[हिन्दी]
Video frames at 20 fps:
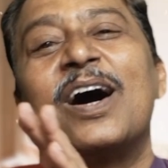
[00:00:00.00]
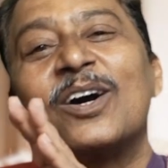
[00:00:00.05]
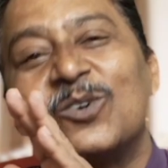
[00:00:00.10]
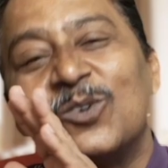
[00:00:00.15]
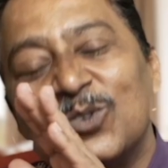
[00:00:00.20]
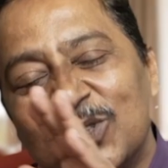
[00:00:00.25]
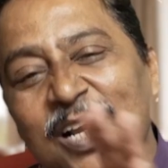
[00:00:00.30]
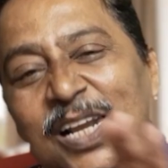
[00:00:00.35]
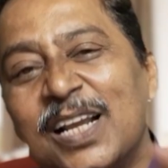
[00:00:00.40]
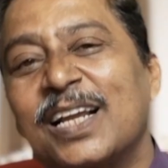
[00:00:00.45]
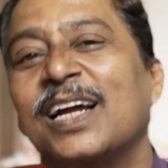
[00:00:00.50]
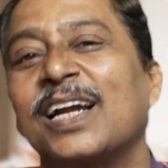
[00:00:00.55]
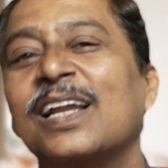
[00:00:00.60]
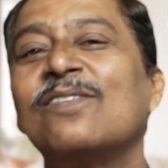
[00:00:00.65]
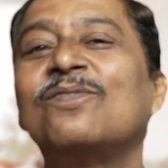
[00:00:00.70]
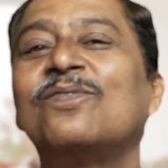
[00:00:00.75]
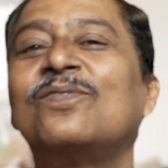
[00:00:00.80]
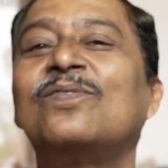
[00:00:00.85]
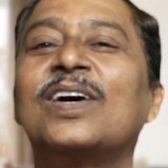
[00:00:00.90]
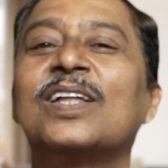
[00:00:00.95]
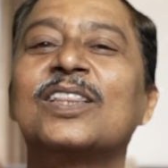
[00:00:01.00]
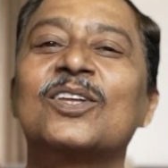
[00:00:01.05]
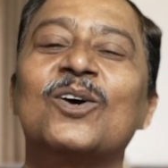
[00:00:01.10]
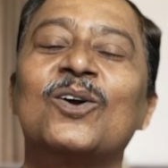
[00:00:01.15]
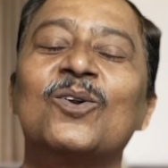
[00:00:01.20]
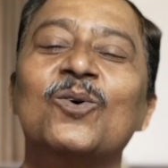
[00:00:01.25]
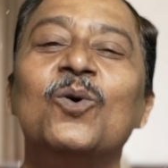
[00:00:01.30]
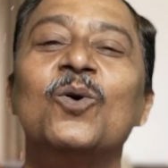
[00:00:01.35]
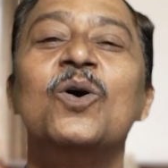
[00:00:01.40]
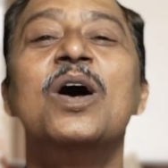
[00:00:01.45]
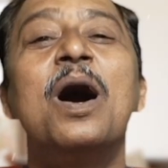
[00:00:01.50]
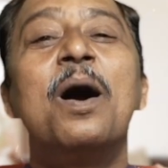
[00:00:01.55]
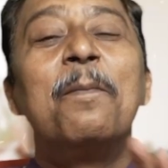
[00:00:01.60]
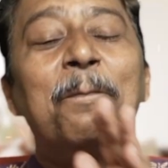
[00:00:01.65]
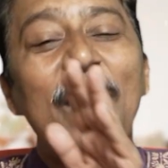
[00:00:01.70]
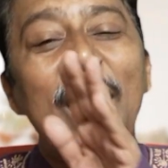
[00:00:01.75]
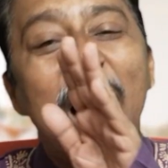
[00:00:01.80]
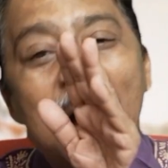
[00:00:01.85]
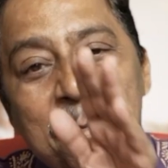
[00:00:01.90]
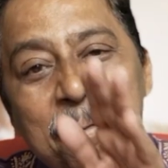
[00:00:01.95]
अकुशल कर्म मत करो
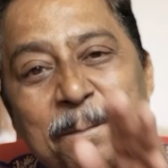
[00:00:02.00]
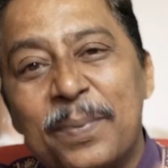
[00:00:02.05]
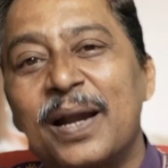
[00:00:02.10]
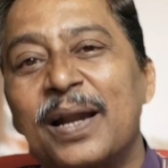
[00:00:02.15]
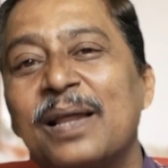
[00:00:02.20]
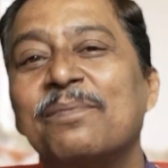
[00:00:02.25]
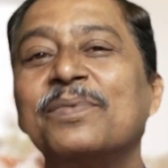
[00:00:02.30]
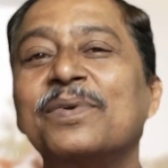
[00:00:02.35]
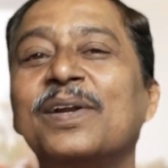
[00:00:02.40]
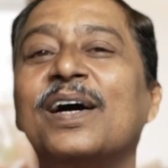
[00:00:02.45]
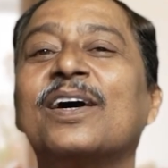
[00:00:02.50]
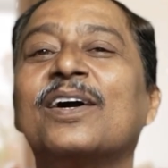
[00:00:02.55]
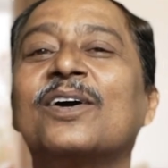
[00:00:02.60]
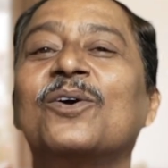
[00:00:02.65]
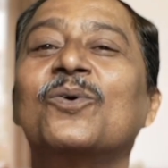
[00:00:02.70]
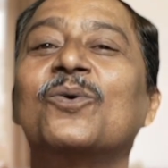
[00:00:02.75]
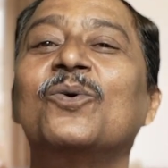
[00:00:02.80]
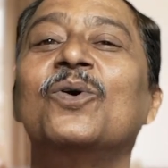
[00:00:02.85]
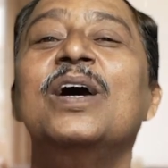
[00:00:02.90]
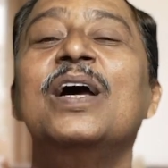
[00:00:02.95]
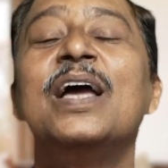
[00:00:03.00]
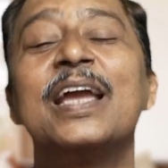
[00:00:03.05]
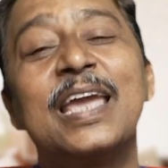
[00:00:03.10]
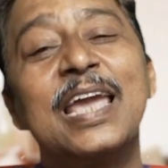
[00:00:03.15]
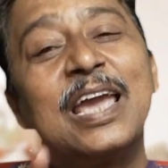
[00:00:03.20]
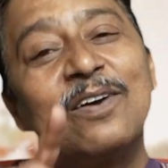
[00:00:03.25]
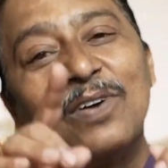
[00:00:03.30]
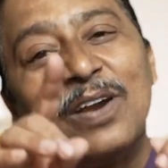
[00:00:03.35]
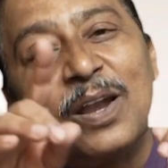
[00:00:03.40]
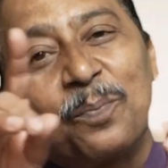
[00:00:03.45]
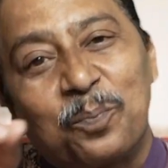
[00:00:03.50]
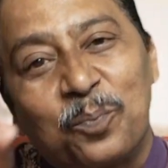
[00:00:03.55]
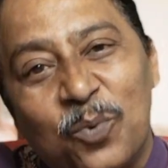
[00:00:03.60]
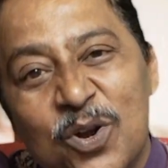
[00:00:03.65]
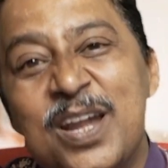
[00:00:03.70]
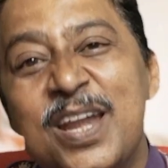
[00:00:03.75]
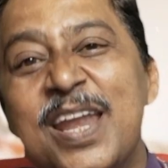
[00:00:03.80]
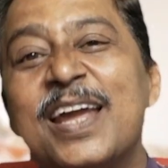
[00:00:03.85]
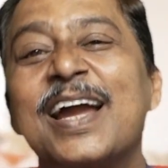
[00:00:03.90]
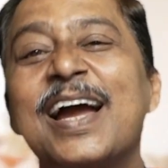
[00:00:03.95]
पाप कर्म ना करो केवल
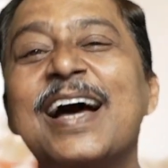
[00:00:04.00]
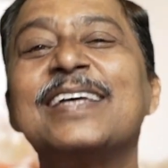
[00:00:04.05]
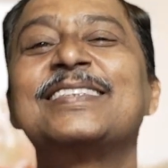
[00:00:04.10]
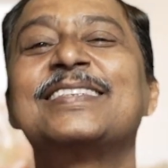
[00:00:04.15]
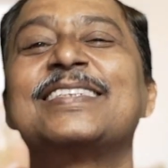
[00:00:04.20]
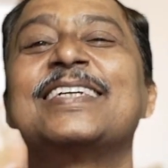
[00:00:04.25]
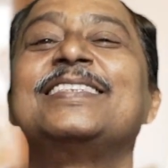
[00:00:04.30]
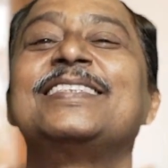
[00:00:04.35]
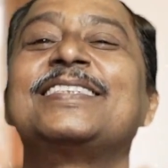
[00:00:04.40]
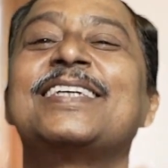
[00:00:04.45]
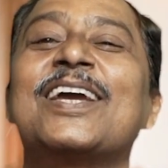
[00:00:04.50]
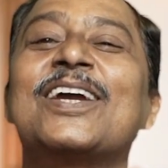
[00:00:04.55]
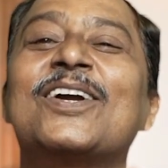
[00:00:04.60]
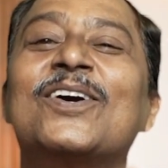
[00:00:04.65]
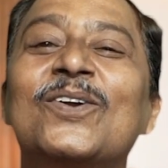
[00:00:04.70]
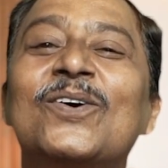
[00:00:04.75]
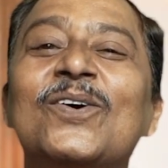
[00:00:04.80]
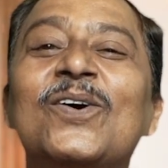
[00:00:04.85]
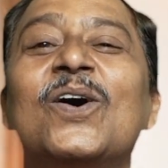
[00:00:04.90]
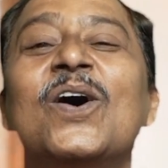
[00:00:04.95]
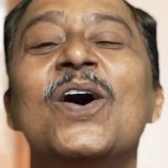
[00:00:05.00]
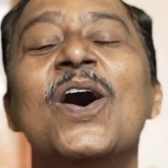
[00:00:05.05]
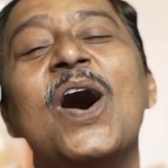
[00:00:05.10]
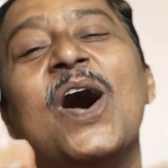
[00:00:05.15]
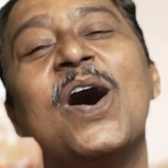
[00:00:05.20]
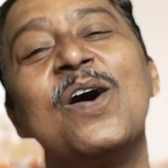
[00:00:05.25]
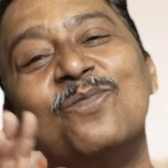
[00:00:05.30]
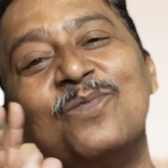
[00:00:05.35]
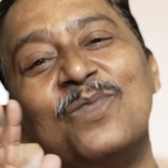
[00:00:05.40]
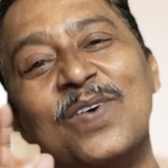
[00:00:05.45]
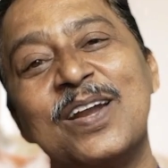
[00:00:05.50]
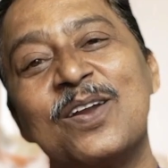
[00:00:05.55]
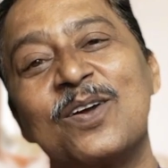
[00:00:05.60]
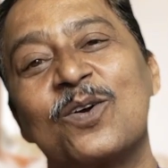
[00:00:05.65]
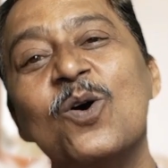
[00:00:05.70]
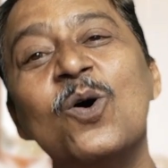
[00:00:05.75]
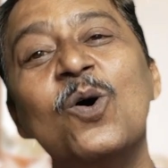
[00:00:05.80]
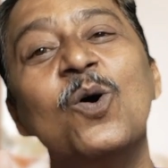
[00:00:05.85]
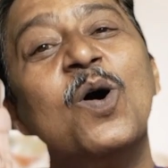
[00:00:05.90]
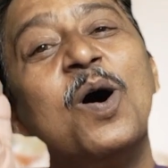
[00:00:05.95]
पुण्य का संचय करो और मन
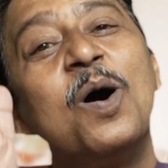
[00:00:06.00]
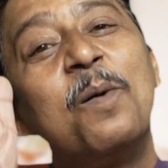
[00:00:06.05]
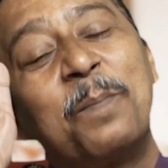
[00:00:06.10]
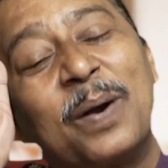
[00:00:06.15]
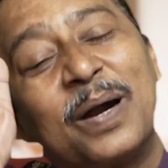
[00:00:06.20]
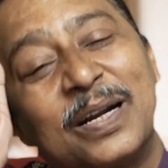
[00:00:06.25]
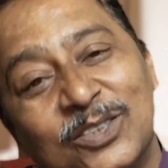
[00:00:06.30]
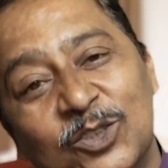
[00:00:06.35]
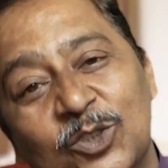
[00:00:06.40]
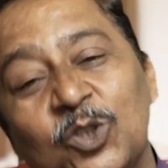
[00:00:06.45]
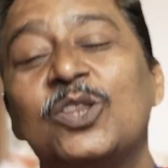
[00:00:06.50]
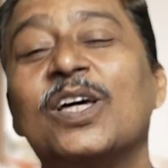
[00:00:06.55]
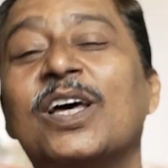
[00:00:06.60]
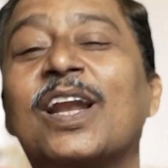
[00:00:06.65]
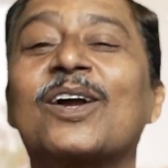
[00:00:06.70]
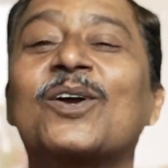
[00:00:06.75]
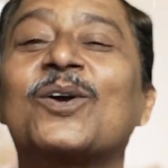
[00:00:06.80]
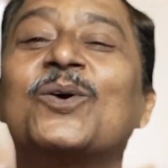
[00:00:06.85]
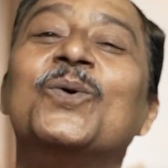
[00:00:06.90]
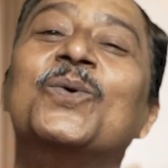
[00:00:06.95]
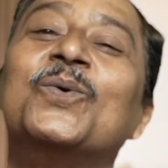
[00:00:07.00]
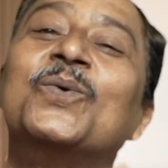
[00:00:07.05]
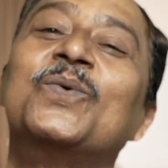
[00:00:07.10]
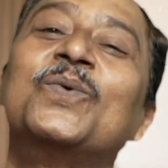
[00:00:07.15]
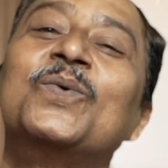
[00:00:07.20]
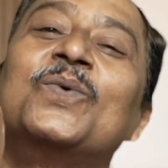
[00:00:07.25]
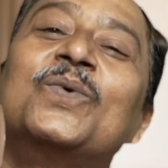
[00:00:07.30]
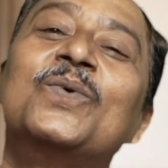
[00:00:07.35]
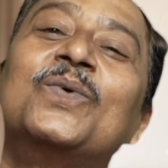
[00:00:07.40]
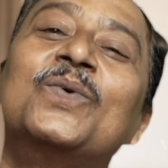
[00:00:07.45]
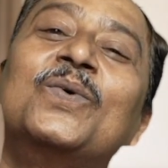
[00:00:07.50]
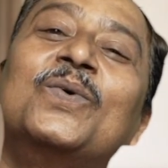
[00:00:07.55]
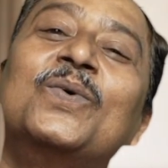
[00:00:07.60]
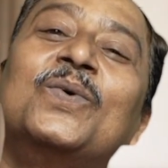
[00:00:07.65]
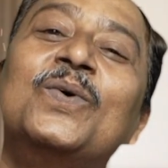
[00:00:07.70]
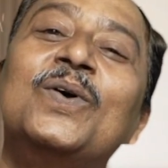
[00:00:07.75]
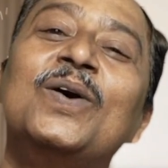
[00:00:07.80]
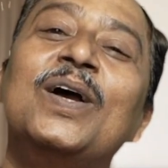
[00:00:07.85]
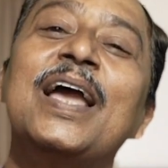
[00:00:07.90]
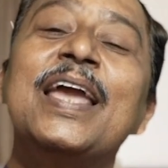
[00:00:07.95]
को प्रसिद्ध रखो
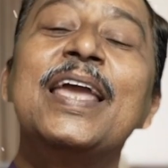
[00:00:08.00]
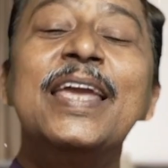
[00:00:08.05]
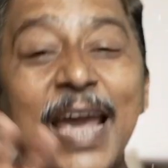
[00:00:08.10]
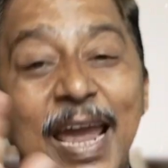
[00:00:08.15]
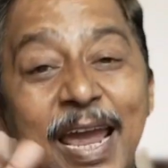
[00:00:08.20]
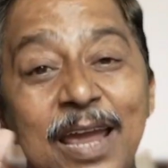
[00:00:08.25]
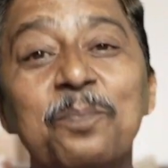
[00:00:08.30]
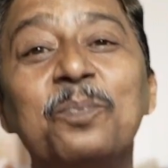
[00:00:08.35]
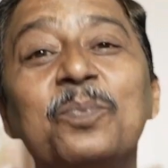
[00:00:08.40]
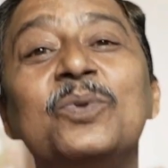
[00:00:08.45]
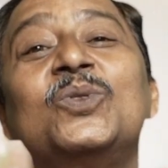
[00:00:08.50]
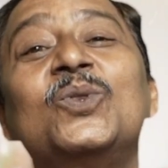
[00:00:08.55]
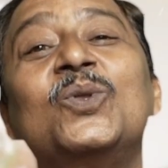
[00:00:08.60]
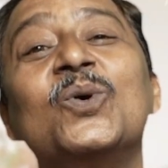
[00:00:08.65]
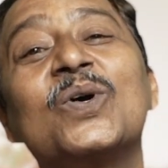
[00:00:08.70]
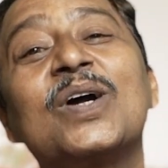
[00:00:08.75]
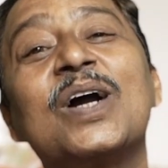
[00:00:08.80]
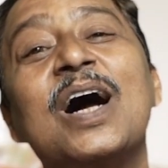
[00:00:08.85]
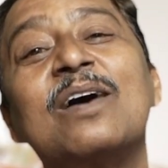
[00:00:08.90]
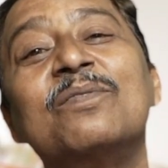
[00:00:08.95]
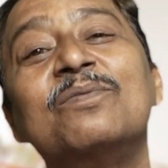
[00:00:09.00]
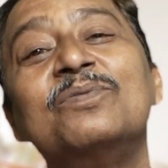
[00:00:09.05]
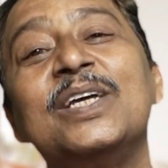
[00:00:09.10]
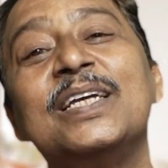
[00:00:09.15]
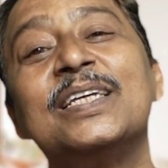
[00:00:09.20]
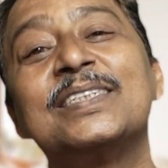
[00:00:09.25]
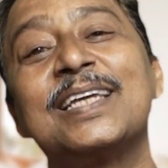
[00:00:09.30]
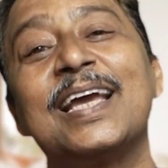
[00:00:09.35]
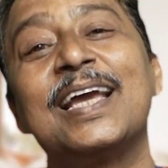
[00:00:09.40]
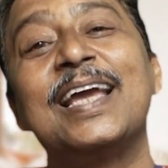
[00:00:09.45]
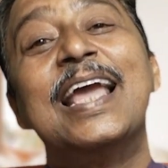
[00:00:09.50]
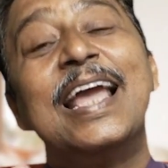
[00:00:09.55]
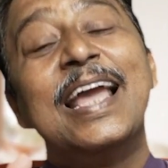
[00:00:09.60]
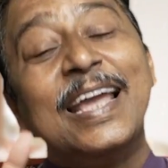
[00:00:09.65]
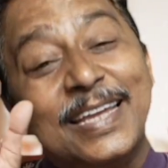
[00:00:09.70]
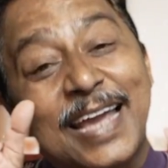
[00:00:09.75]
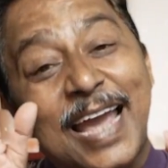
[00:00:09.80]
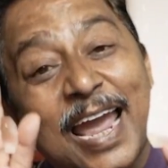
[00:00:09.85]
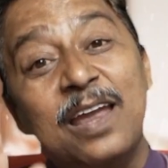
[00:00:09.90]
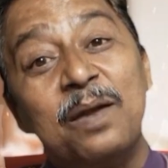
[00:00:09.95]
यही बुद्धों का उपदेश है
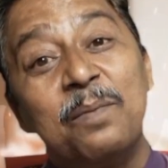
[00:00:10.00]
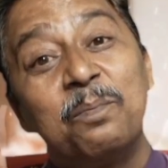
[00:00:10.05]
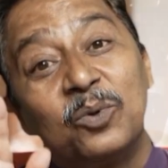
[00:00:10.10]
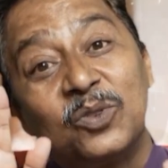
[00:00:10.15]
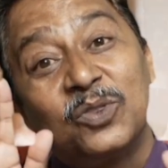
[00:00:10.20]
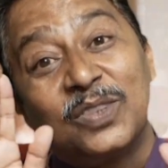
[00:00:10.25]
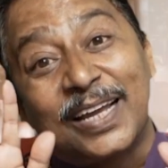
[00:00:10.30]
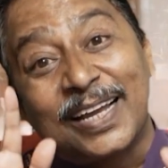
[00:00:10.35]
यही बुद्ध